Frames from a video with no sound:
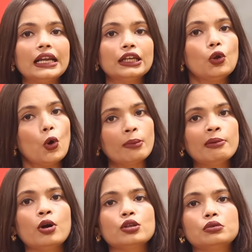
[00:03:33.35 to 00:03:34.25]
अन्य लोग
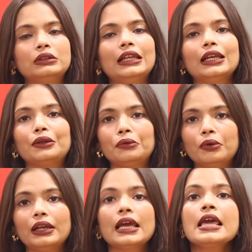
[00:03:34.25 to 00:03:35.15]
भी मौजूद थे लेकिन
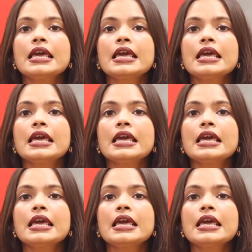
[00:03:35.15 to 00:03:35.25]
उन्होंने